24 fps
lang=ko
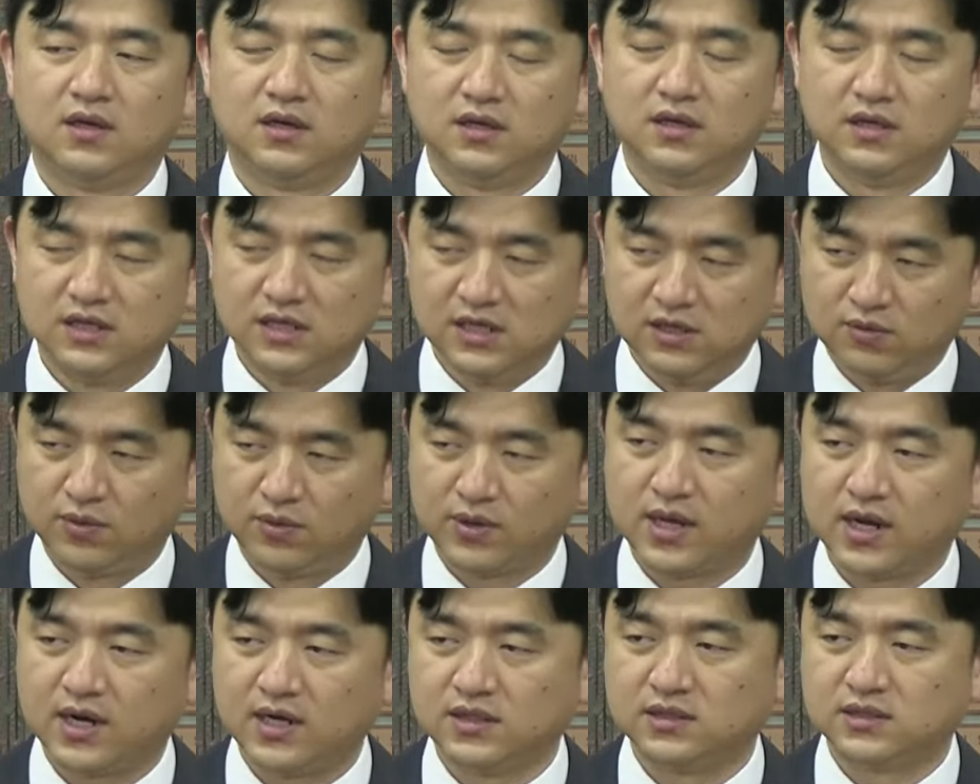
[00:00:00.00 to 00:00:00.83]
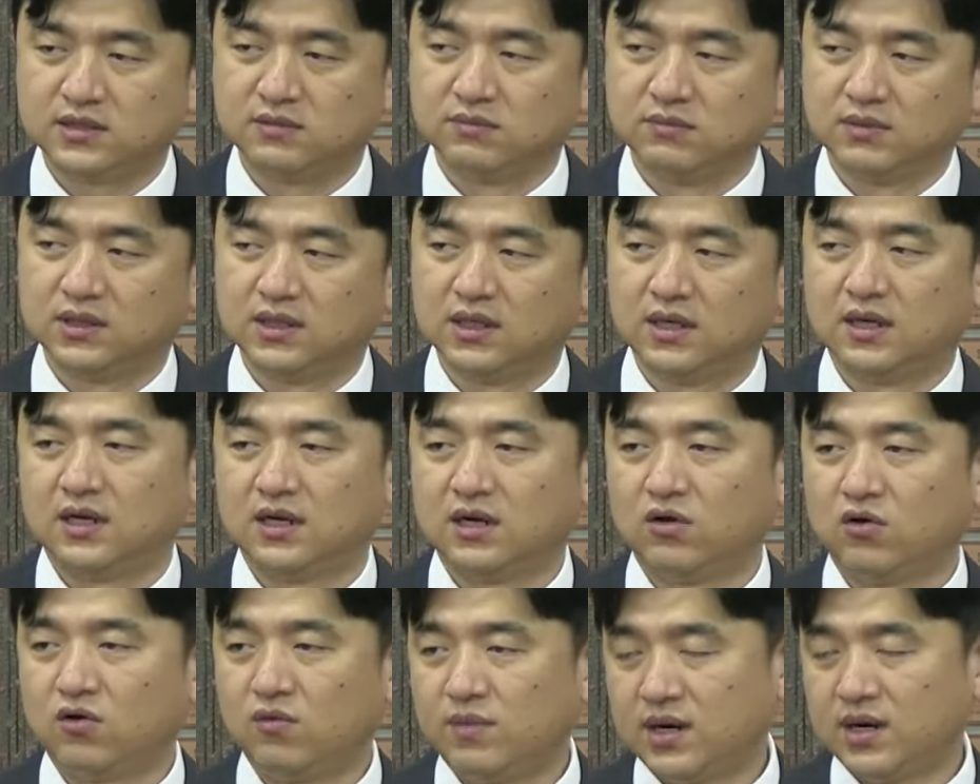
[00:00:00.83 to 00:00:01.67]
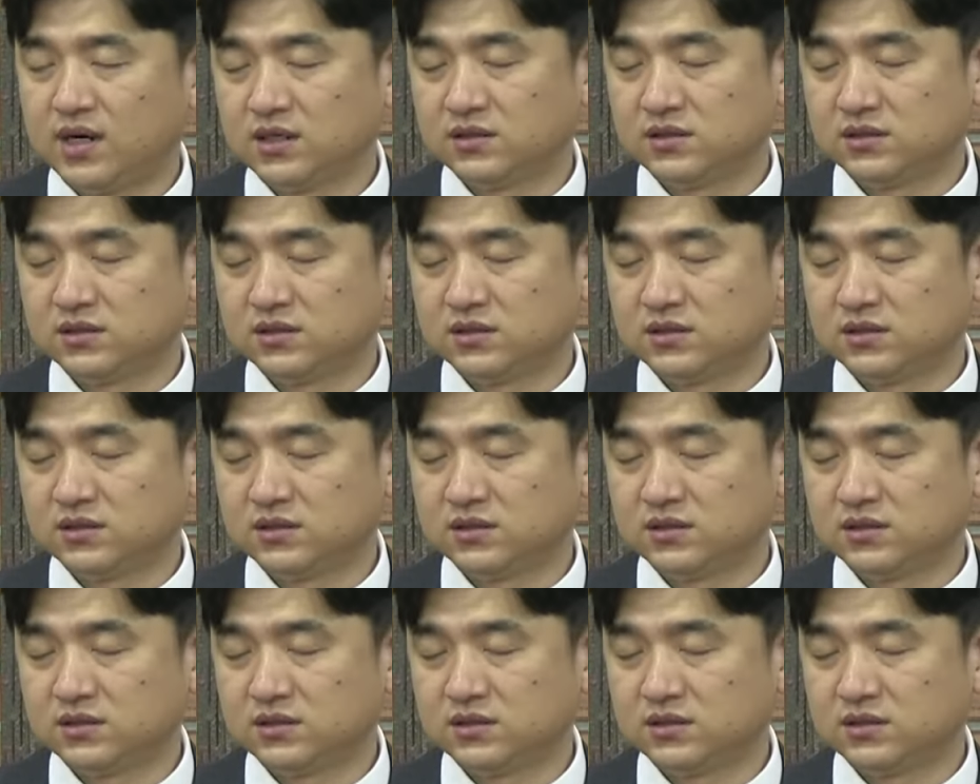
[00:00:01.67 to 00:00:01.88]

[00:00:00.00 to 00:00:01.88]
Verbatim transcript: 일곱 개가 있습니다. 라고 말했을 때